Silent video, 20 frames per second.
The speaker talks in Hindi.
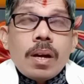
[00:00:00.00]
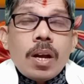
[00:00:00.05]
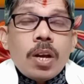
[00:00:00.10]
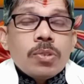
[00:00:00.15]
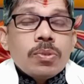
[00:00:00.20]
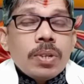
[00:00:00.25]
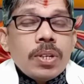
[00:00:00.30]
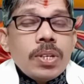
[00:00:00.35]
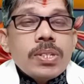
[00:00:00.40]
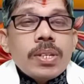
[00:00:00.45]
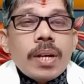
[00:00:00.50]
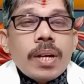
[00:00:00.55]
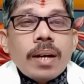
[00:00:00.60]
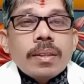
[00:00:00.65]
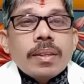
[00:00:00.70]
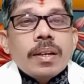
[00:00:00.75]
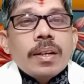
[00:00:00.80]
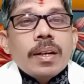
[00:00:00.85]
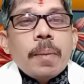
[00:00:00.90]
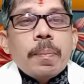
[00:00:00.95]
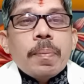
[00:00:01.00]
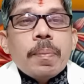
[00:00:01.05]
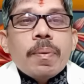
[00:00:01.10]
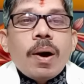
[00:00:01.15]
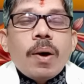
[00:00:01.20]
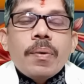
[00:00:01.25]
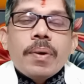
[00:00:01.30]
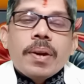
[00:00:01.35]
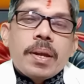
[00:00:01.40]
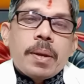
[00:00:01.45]
एक्चुअली चार तरह का
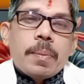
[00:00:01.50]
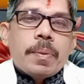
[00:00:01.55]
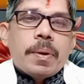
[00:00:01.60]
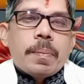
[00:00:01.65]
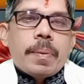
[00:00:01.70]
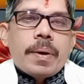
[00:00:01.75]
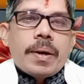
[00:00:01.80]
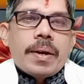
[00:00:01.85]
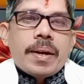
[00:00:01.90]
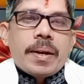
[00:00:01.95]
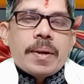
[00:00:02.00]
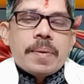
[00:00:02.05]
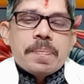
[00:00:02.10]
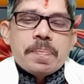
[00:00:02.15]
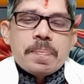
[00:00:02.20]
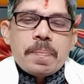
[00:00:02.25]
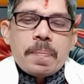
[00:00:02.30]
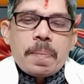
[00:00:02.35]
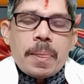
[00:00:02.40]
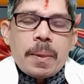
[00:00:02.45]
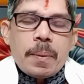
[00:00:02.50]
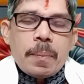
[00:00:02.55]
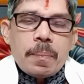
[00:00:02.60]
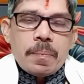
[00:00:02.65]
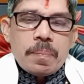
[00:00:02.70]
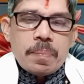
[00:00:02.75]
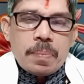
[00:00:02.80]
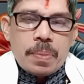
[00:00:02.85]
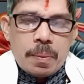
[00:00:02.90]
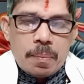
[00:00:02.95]
प्रभाव नहीं मिल पाएगा
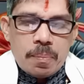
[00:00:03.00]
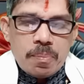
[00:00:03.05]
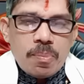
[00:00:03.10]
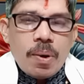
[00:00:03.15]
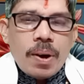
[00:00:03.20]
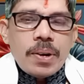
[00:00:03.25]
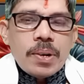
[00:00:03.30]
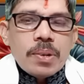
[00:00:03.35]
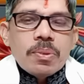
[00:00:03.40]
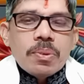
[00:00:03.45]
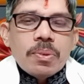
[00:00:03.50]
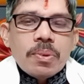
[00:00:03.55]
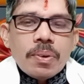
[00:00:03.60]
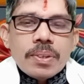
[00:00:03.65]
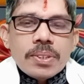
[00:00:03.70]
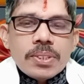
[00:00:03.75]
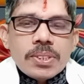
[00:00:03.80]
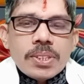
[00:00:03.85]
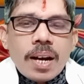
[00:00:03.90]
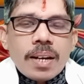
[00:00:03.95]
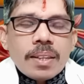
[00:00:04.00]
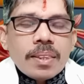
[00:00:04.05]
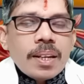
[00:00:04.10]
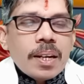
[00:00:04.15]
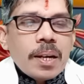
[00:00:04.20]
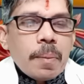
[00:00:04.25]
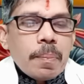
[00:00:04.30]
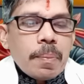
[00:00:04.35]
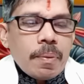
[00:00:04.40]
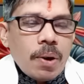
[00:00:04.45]
पॉइंट तो चार तरह
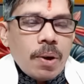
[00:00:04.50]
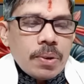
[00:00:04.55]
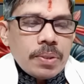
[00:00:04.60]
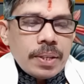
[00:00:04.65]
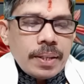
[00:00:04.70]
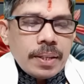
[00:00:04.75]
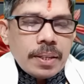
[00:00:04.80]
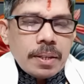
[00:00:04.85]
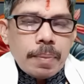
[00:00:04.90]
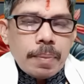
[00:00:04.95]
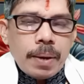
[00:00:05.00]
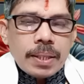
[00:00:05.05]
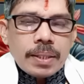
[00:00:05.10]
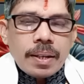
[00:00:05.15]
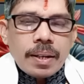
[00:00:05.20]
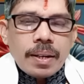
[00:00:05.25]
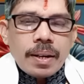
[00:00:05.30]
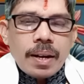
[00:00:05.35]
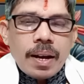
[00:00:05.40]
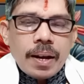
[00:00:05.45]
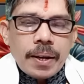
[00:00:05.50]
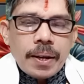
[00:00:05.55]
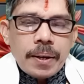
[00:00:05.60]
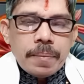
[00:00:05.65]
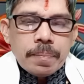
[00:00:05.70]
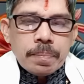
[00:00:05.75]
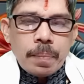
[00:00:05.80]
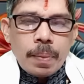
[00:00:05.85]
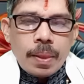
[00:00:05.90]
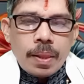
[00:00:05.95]
का प्रभाव देने की बात कर रहा है
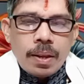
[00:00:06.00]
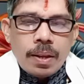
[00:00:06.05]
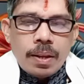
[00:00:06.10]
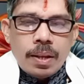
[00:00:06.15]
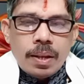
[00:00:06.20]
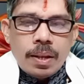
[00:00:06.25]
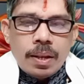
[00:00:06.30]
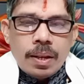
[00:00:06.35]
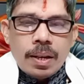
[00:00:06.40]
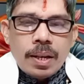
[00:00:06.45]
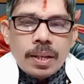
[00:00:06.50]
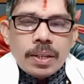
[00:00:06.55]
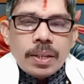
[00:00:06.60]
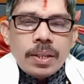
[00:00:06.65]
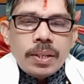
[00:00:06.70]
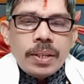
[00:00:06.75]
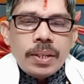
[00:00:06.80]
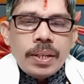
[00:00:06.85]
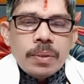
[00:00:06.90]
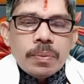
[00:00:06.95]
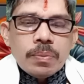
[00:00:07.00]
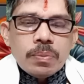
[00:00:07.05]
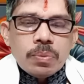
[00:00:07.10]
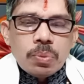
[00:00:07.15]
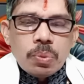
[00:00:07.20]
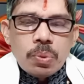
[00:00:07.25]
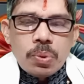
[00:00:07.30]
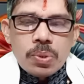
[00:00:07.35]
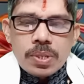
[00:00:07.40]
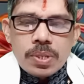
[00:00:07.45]
लेकिन ये
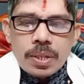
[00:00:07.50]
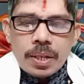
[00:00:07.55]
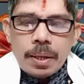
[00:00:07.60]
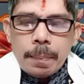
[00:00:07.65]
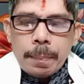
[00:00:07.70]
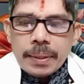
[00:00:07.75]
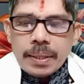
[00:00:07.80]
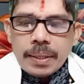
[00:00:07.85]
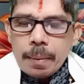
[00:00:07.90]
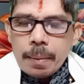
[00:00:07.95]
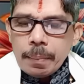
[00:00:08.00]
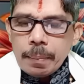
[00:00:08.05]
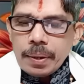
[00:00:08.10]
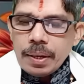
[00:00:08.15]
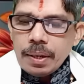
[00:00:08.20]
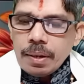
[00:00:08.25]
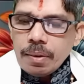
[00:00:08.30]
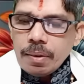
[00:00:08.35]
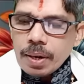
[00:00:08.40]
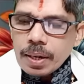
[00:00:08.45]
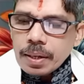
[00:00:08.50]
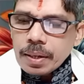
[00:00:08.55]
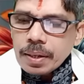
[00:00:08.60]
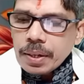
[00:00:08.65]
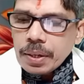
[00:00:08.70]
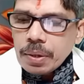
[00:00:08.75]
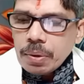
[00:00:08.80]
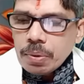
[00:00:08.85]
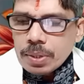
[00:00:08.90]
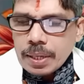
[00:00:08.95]
दूसरे पदा में ही
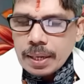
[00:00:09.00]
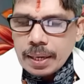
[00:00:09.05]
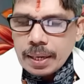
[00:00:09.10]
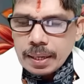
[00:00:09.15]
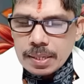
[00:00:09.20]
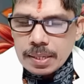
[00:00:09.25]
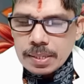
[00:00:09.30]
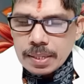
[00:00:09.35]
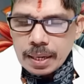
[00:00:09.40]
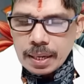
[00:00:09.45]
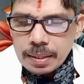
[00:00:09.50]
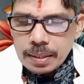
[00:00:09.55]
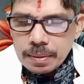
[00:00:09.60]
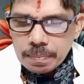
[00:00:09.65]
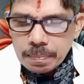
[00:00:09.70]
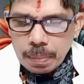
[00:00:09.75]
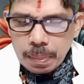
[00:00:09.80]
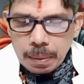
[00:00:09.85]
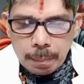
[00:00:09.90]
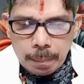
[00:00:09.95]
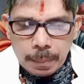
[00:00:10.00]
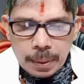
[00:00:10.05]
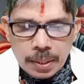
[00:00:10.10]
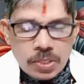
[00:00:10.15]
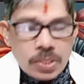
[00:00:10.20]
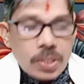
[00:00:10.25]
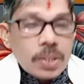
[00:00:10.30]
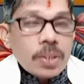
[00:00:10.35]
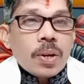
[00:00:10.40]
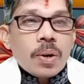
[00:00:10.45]
वक्री हो जाएंगे शायद मैं
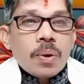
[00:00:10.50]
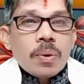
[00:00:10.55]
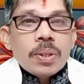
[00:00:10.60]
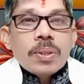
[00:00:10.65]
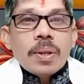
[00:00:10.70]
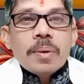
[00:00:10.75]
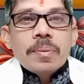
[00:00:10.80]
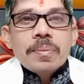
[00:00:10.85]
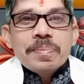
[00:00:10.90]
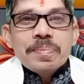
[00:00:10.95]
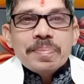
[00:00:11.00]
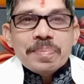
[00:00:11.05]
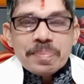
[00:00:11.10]
चेक कर लेता हूँ